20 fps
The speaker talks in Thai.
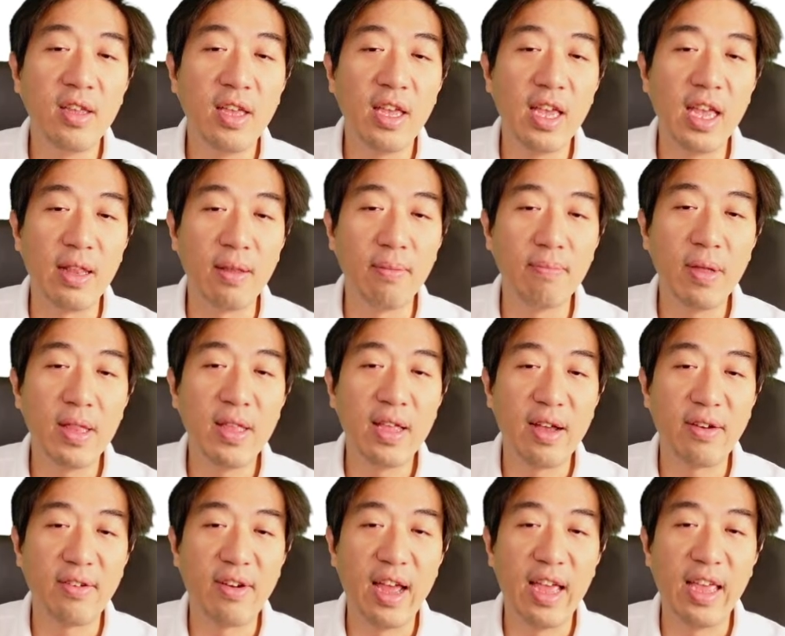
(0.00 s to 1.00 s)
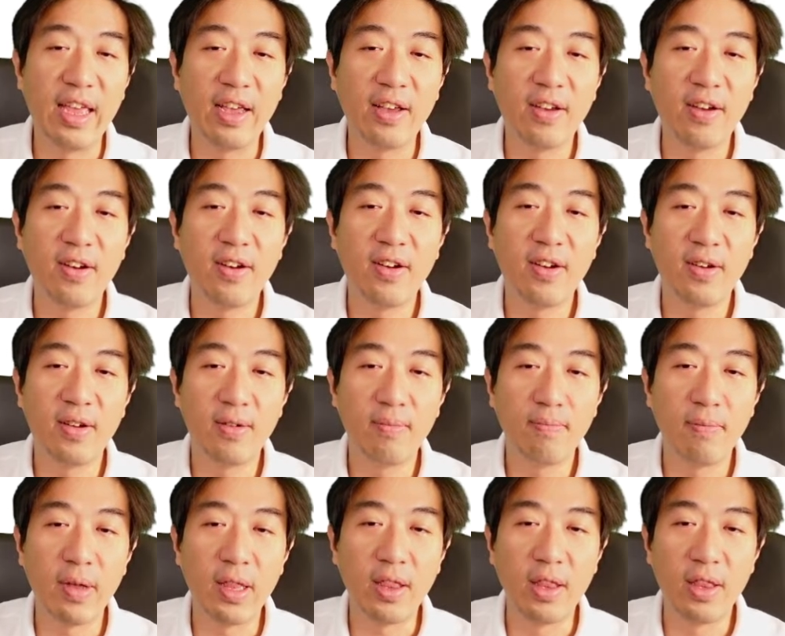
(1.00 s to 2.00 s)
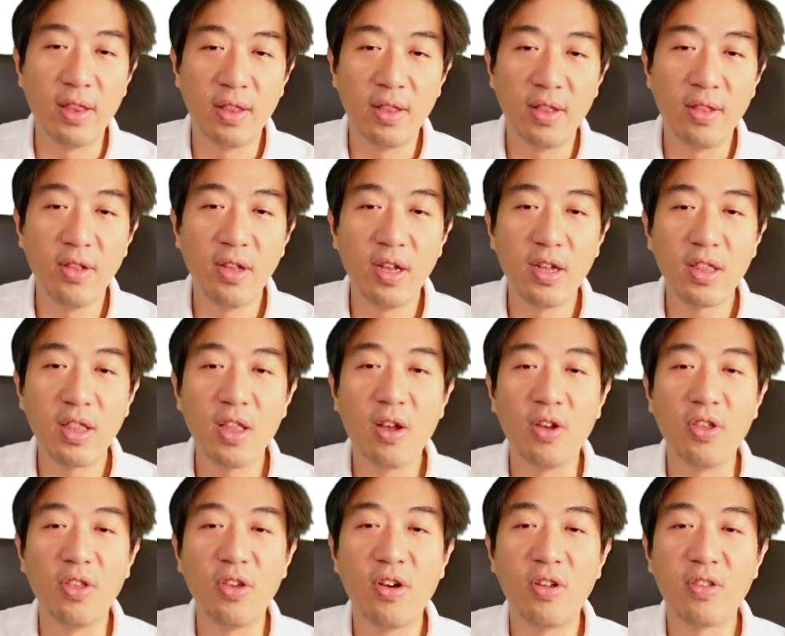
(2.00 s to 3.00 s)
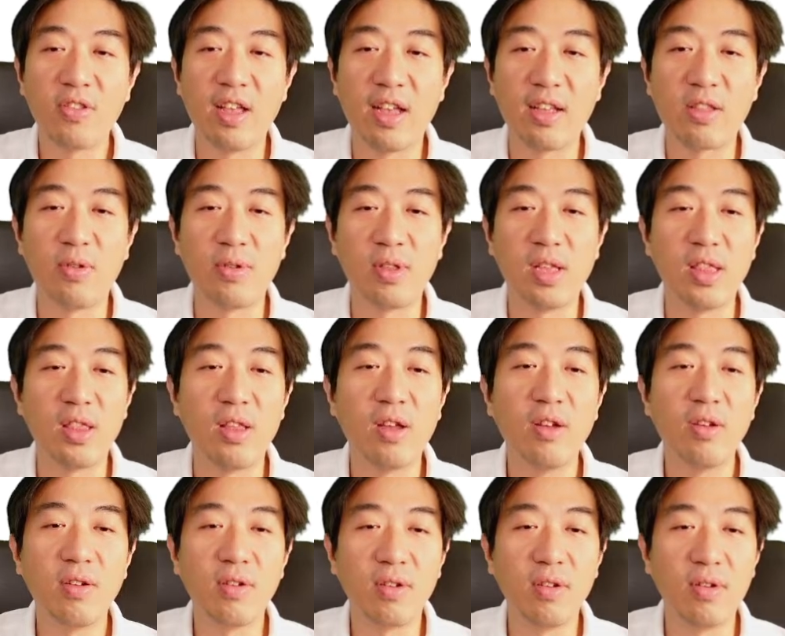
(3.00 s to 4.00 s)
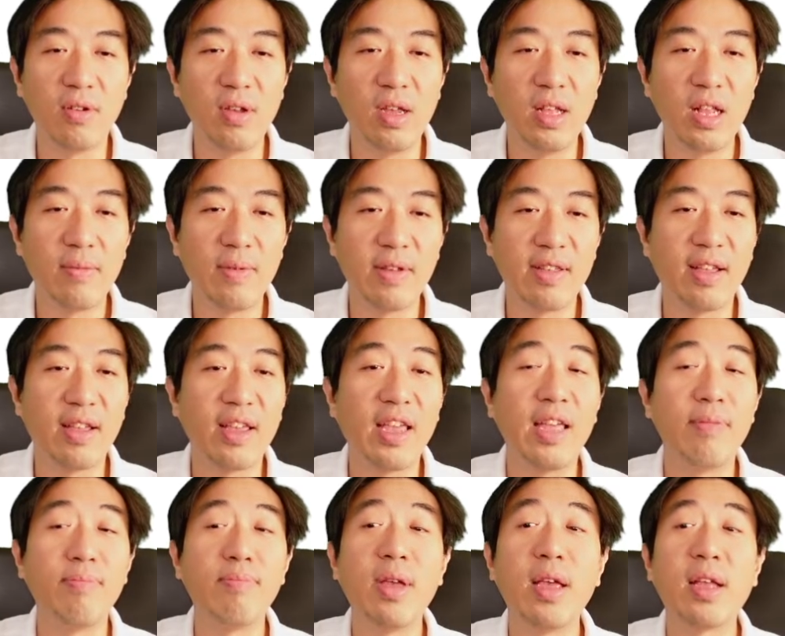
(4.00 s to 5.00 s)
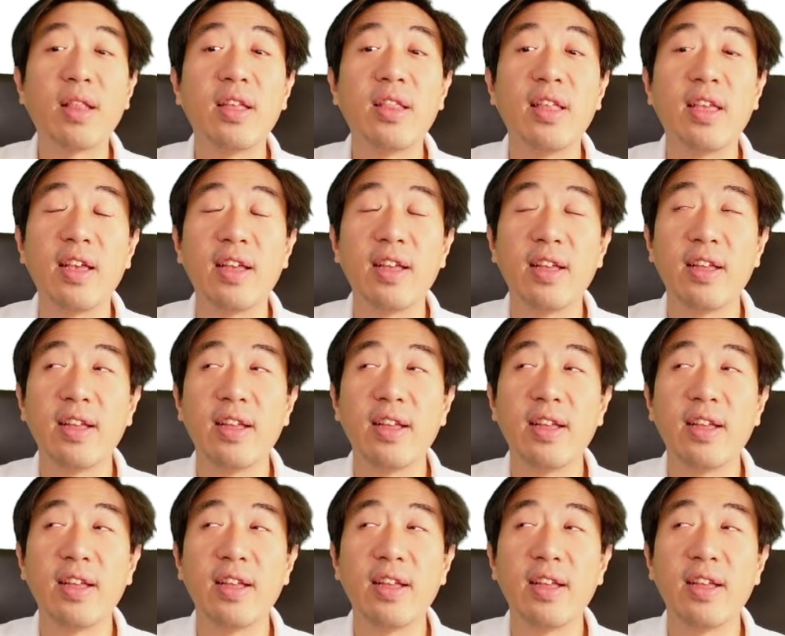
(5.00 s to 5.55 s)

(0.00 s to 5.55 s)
เห็นเป็นอย่างไรก็เป็นเรื่องต่อยอดจากตรงนั้นเนาะคือให้เราไปสังเกตเมฆนั่นเอง